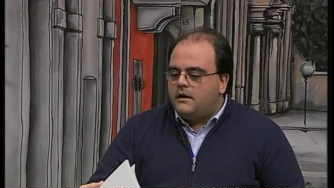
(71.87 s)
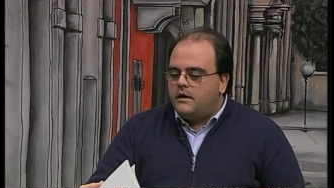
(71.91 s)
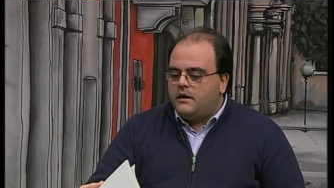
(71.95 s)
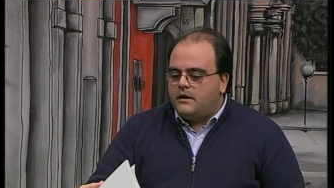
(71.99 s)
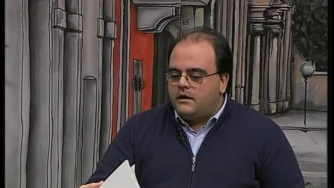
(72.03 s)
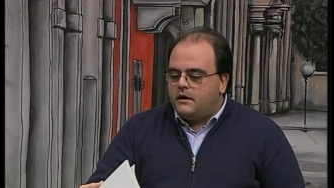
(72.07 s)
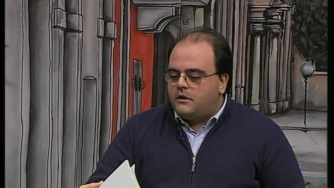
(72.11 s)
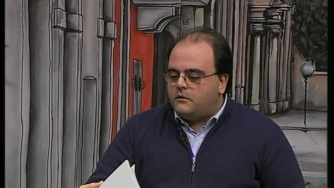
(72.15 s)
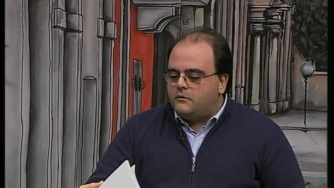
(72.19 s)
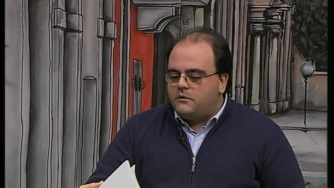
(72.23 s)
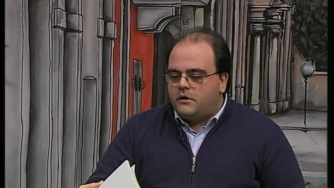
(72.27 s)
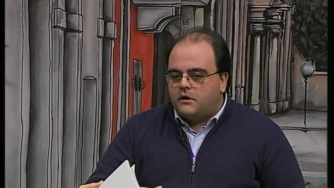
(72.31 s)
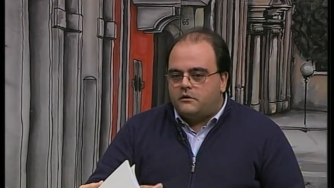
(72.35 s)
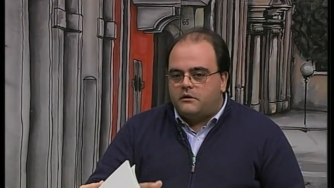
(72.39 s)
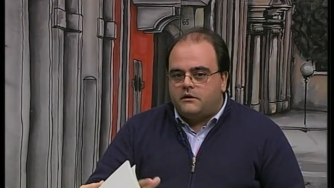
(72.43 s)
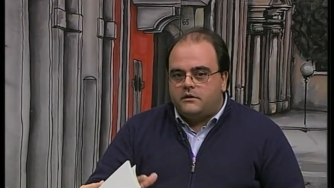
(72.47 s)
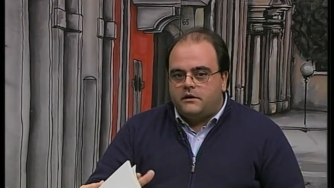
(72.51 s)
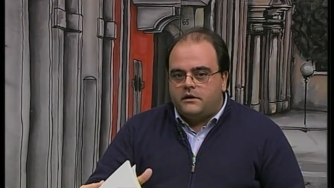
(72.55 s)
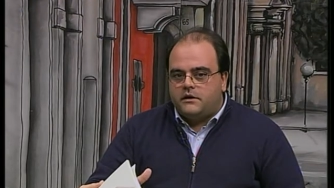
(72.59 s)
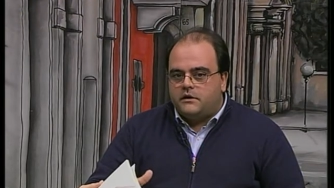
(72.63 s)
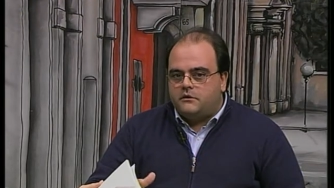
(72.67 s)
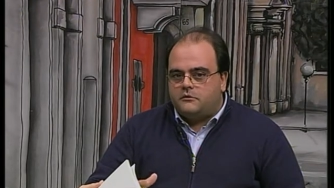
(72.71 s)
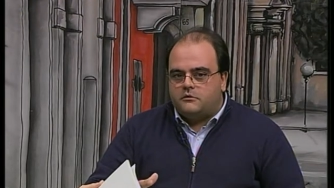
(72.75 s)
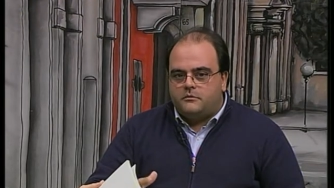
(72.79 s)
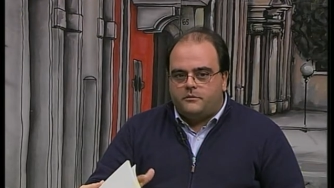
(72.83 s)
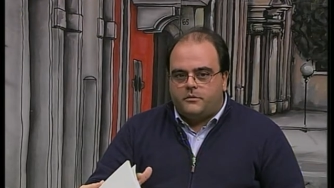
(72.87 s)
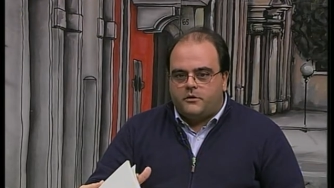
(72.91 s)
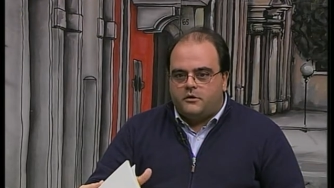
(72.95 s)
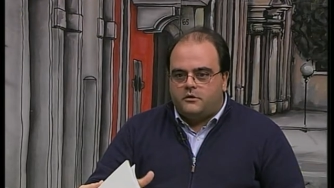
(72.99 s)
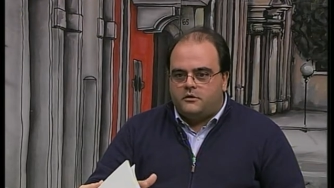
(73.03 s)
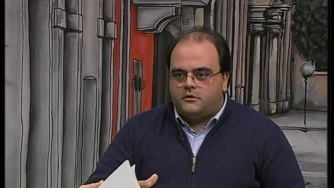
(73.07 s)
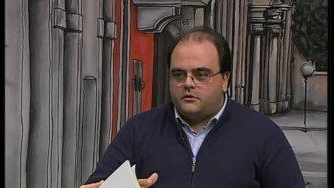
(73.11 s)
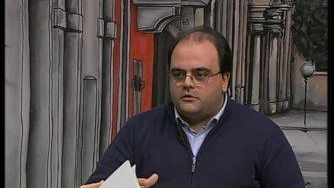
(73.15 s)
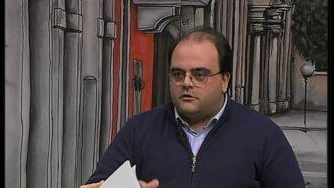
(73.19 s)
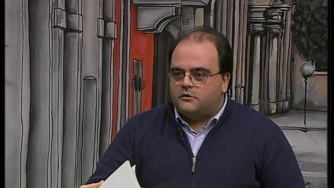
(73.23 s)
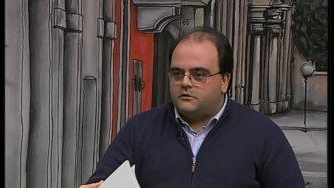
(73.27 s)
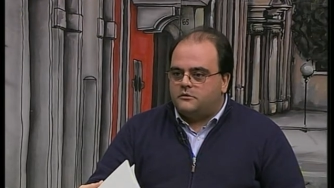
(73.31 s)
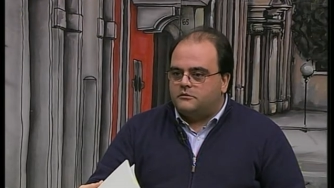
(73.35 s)
e a cui hanno aderito un
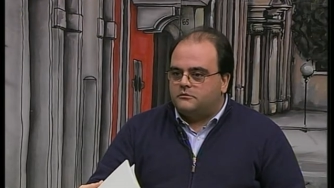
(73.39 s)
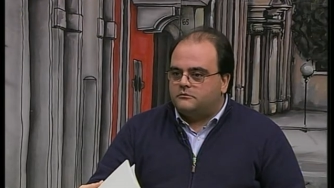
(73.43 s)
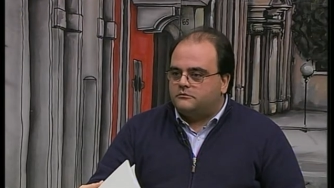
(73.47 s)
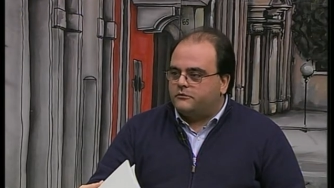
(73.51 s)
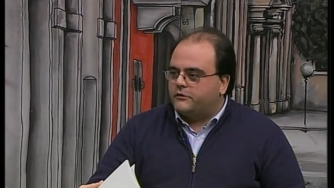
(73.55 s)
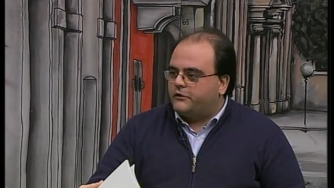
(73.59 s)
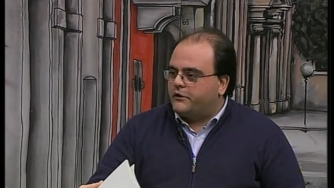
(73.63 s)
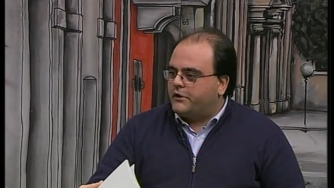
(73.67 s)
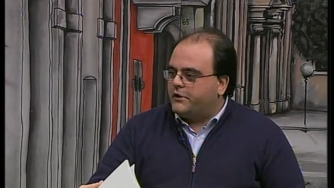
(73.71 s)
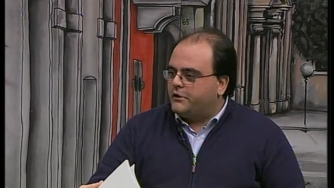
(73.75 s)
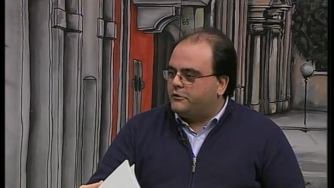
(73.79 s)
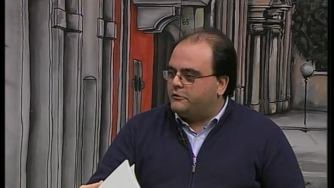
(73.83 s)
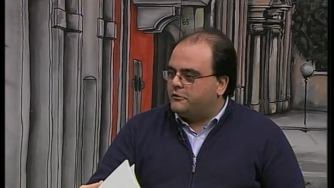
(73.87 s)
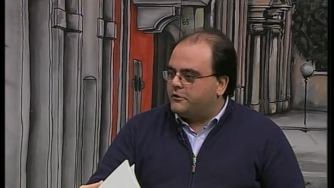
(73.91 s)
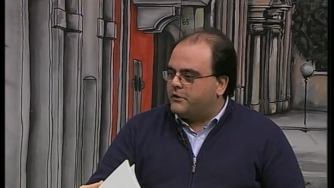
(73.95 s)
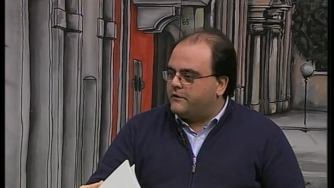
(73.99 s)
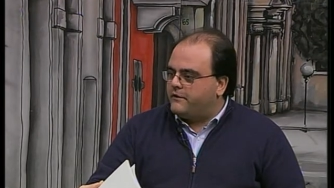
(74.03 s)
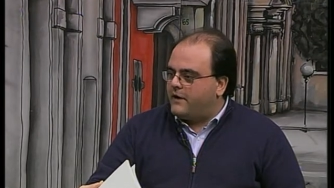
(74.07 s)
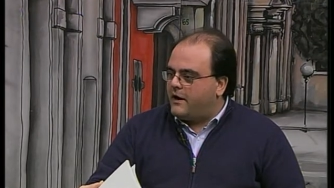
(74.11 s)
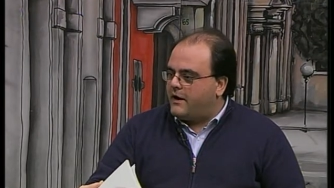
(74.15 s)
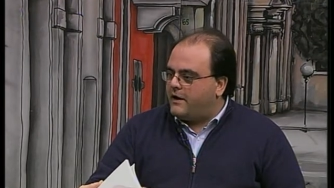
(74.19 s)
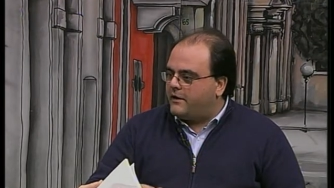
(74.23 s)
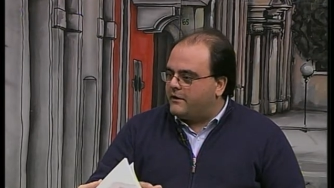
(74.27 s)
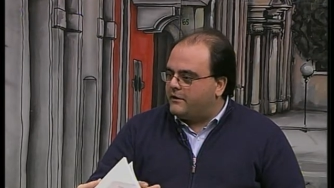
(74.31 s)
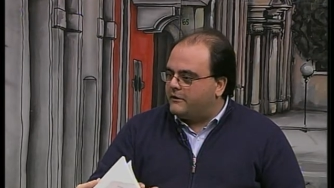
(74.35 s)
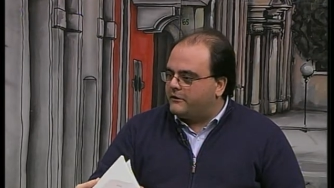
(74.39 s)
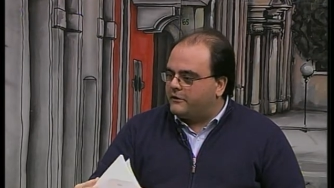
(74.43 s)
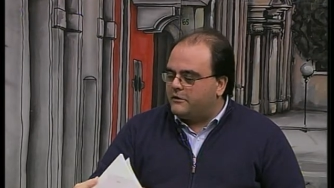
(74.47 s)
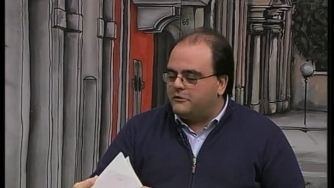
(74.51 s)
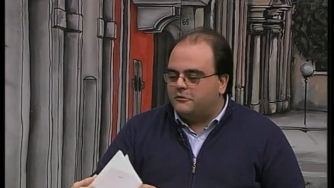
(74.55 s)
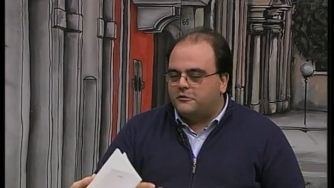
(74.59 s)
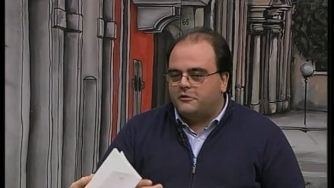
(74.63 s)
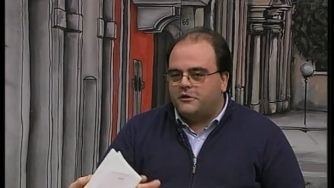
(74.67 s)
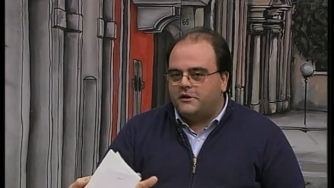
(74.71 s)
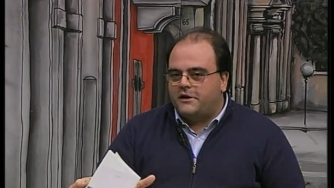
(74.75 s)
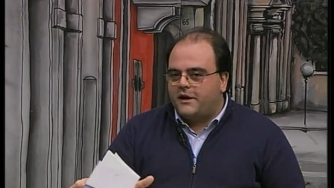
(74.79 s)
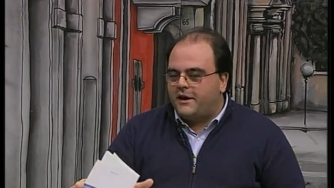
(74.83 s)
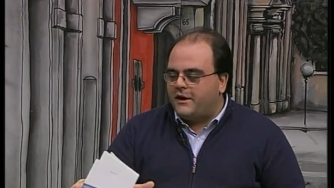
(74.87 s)
po' scrittori vari,
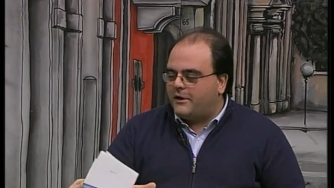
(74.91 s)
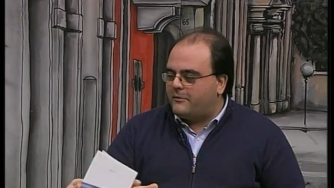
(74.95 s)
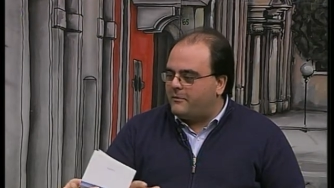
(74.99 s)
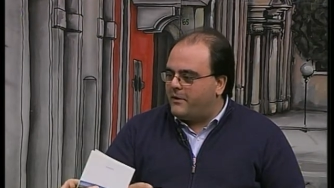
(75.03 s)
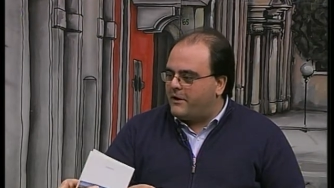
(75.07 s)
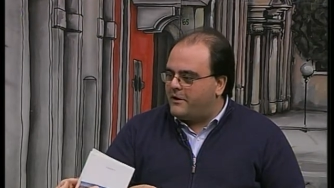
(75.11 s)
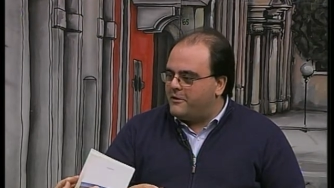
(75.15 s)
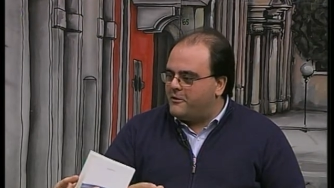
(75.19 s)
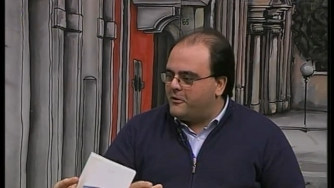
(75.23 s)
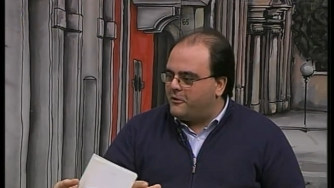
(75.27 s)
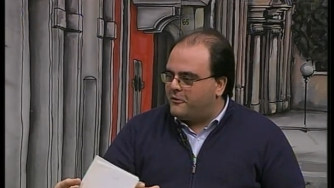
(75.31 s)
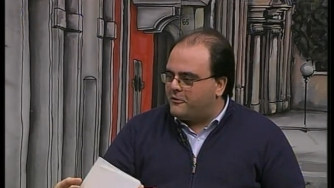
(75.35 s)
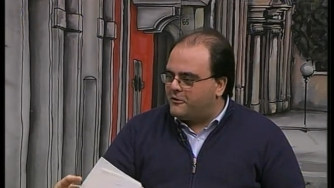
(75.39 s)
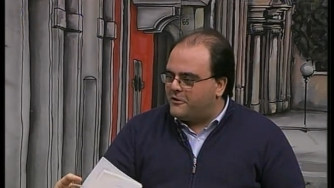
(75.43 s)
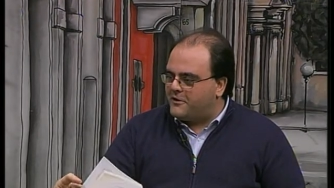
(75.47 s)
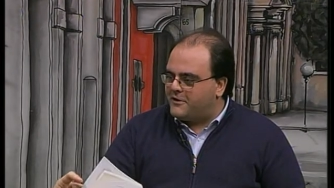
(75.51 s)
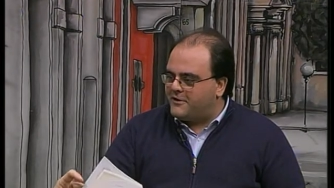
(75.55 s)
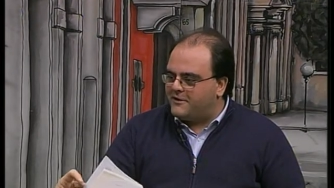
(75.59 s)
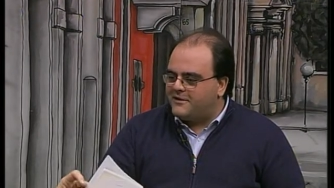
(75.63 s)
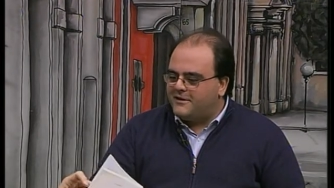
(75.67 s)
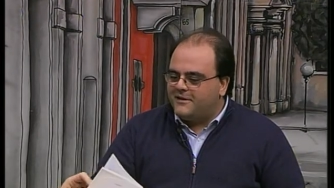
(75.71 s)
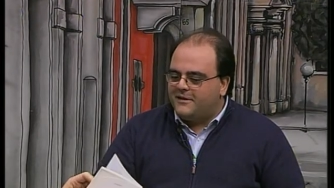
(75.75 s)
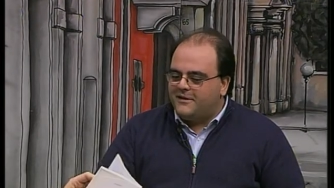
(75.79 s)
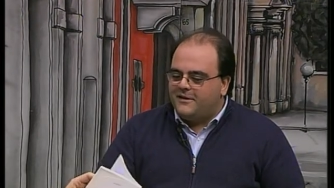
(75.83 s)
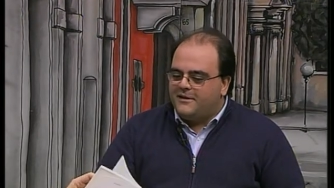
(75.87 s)
scrittori in erba e non